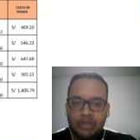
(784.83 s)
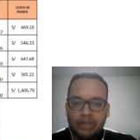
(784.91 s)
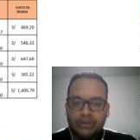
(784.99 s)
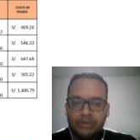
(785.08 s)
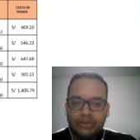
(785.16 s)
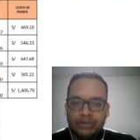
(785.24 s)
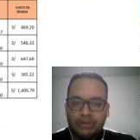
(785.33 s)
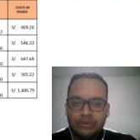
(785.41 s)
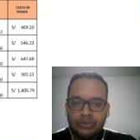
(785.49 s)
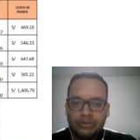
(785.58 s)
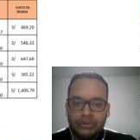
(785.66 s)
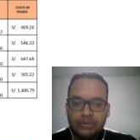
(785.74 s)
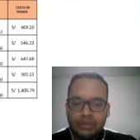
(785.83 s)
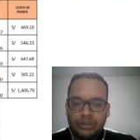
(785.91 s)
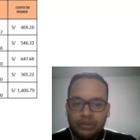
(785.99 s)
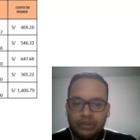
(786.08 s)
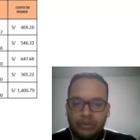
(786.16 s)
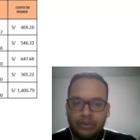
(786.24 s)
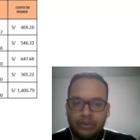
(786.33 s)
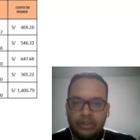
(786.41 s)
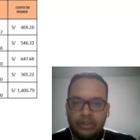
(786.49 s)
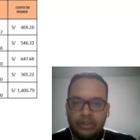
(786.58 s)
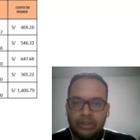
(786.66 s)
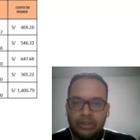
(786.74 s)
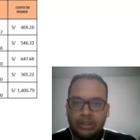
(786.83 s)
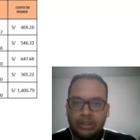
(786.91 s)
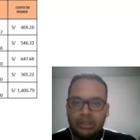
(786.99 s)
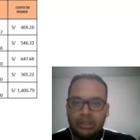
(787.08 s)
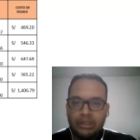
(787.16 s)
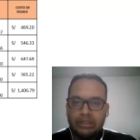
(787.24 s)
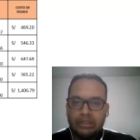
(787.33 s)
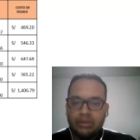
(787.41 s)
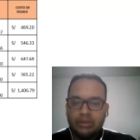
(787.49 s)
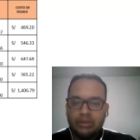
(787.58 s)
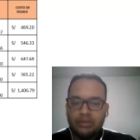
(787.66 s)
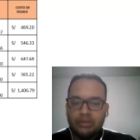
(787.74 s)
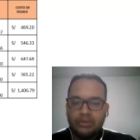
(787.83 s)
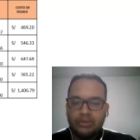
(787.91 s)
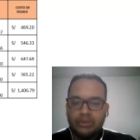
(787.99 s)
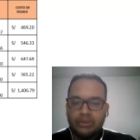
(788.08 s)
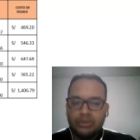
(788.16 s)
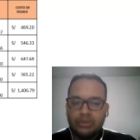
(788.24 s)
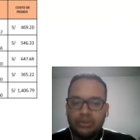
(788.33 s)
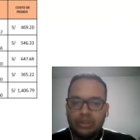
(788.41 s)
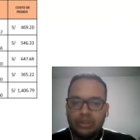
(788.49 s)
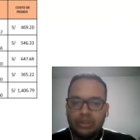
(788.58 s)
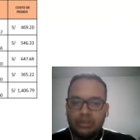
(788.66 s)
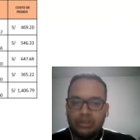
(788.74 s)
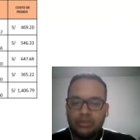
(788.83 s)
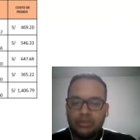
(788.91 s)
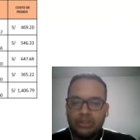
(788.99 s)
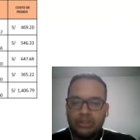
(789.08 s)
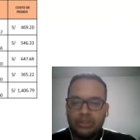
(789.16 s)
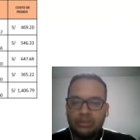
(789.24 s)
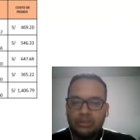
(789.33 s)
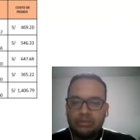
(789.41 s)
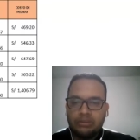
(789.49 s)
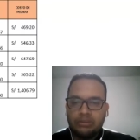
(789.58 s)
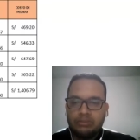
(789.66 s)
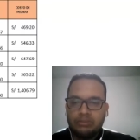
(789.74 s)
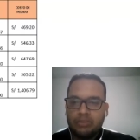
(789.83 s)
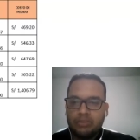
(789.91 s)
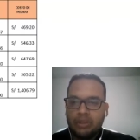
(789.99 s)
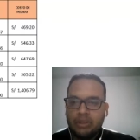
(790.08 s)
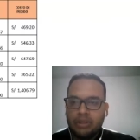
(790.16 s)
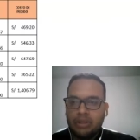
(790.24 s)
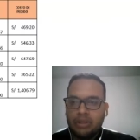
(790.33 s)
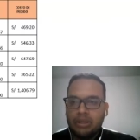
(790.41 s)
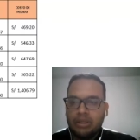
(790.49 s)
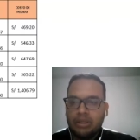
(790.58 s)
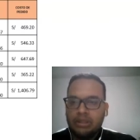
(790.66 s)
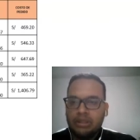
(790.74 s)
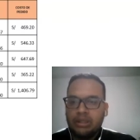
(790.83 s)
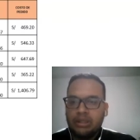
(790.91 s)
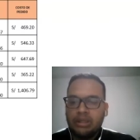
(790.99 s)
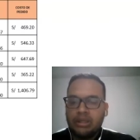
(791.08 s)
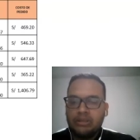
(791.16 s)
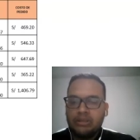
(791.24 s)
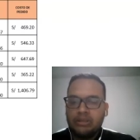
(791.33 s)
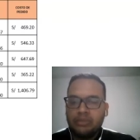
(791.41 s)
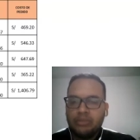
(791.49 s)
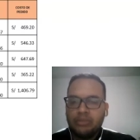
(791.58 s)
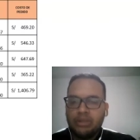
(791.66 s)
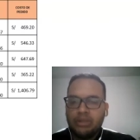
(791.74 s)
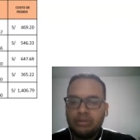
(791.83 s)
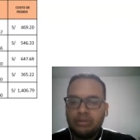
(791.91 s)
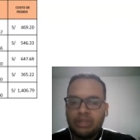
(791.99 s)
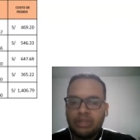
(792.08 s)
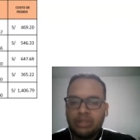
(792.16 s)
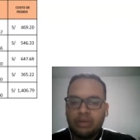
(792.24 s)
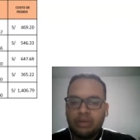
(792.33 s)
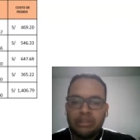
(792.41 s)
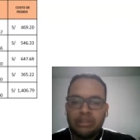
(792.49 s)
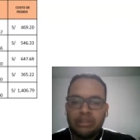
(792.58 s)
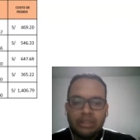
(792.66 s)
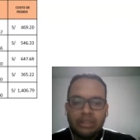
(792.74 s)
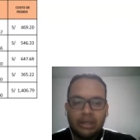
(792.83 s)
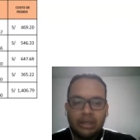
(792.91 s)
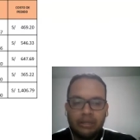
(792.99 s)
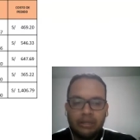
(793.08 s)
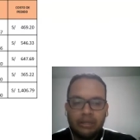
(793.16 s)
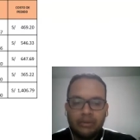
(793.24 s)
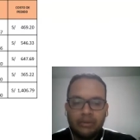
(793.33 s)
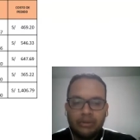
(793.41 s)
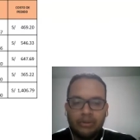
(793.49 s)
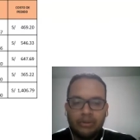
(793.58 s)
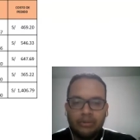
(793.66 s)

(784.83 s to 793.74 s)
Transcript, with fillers: todos sus este, proveedores que es el 4.50% entonces al realizar un pedido sea cual sea el proveedor